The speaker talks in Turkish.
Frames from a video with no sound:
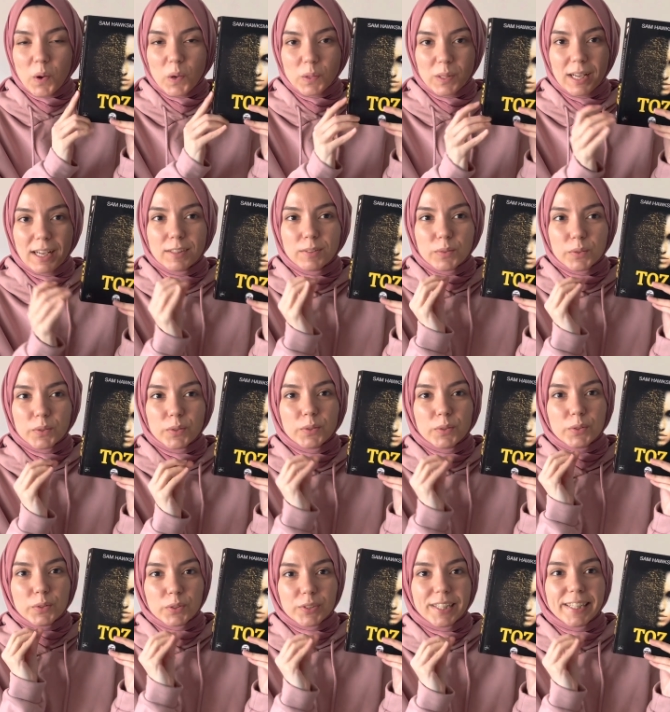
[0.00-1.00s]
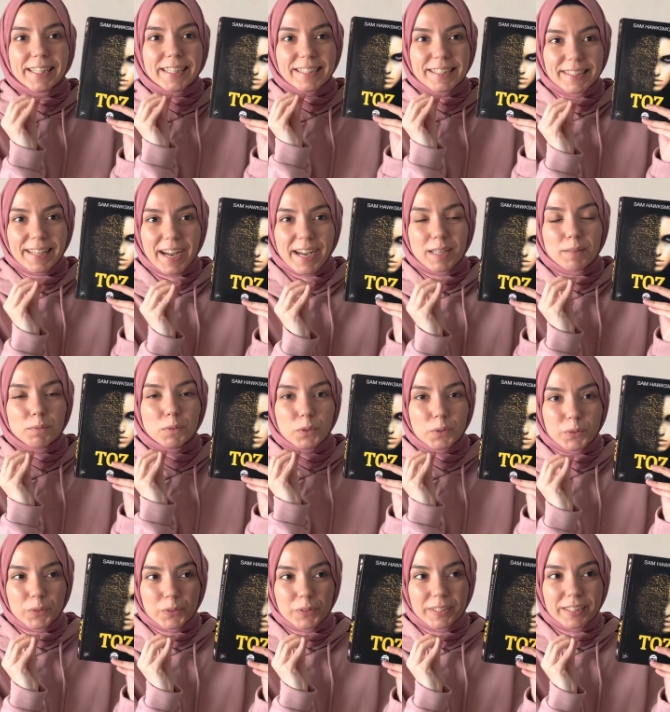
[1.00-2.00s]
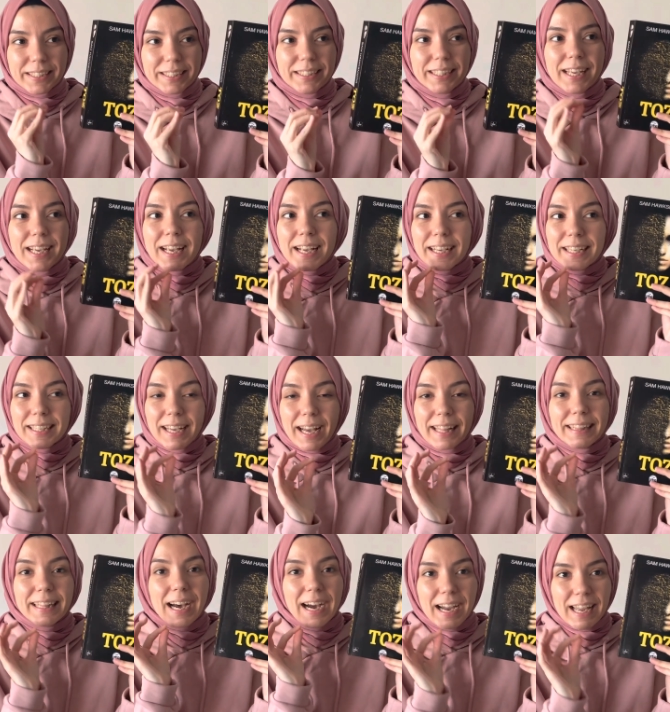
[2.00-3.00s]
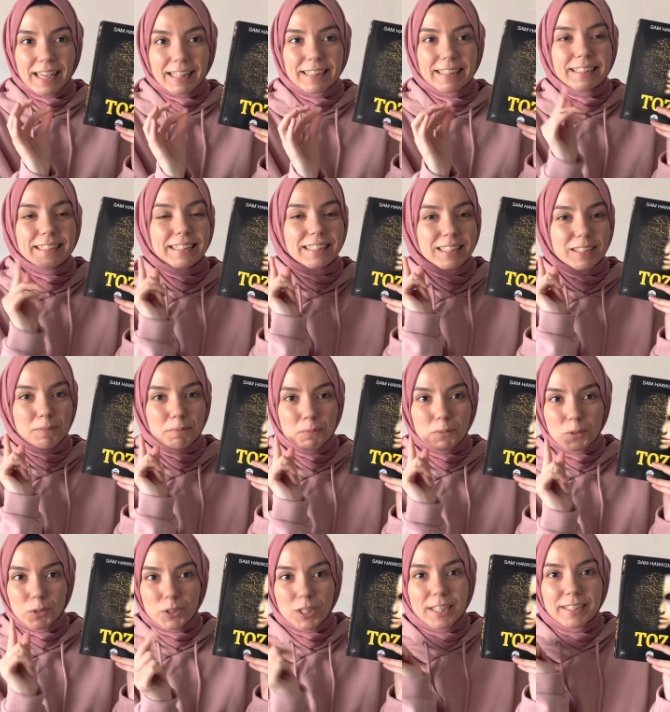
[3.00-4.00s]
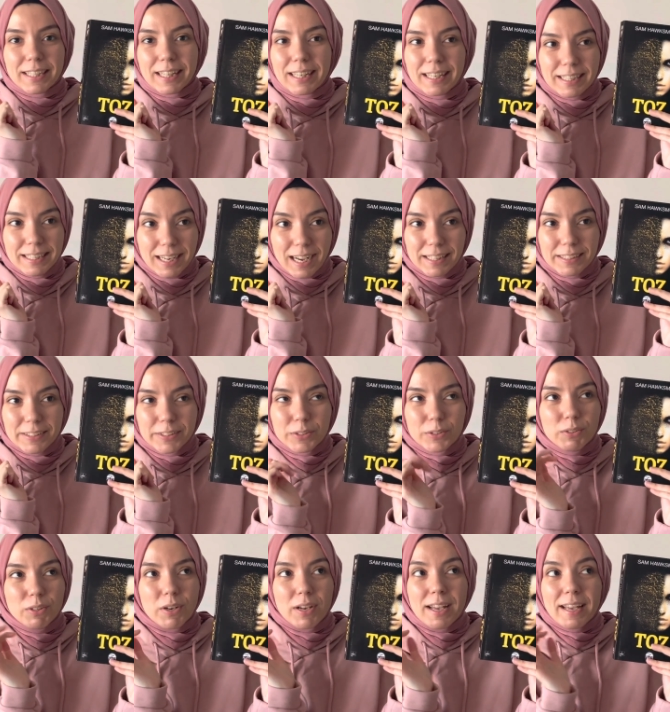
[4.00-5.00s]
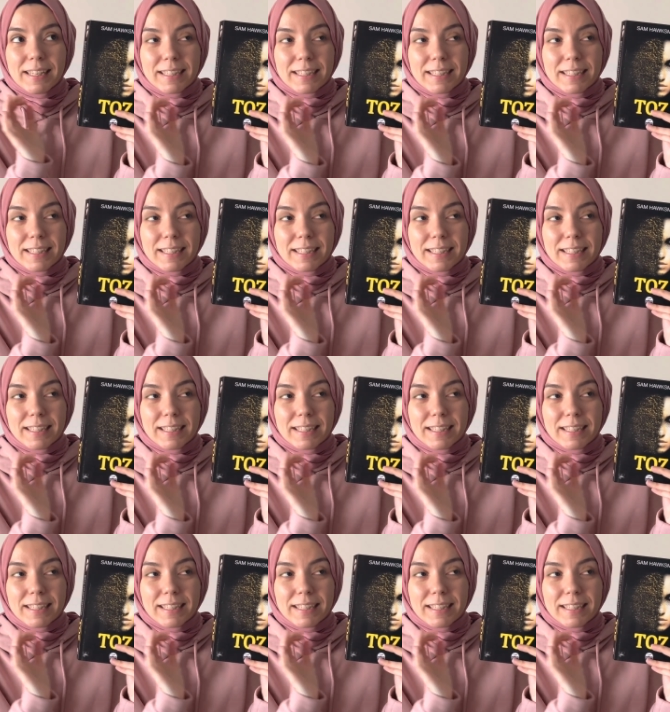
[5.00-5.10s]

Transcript: olağanüstü güçlere sahip çocukların kendi hayatları için mücadelelerini anlatıyor.